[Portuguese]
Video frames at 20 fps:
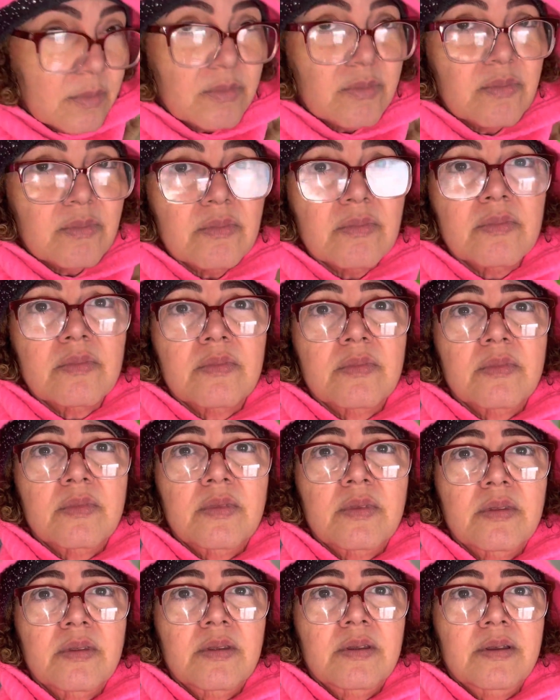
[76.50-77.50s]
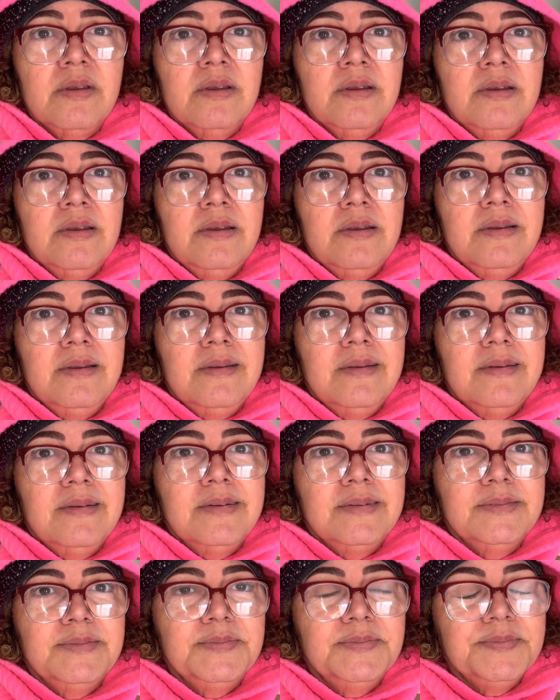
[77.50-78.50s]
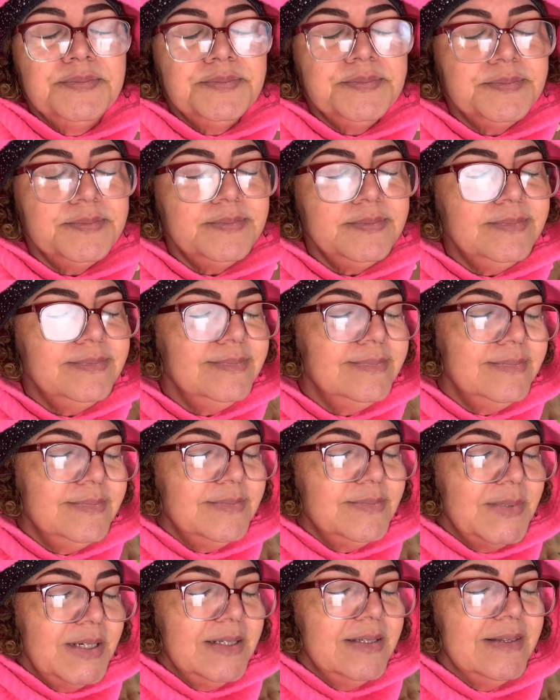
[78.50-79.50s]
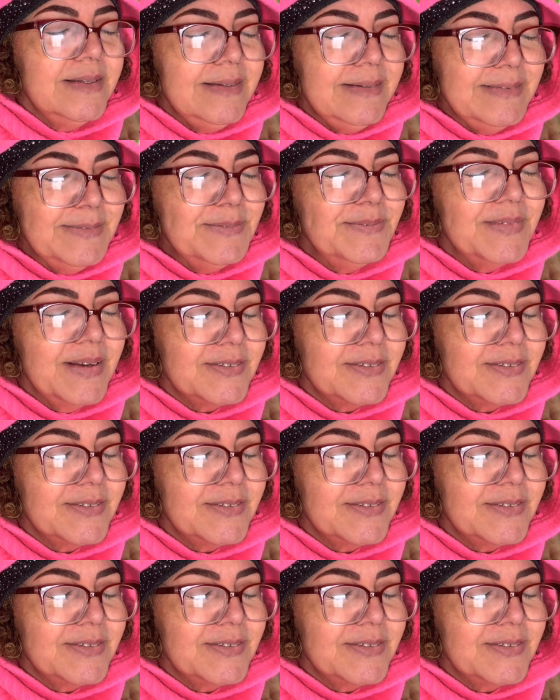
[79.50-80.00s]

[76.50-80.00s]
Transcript: certo lá hoje já? Mandou mensagem pra sua amiga aí? Hum, mandei.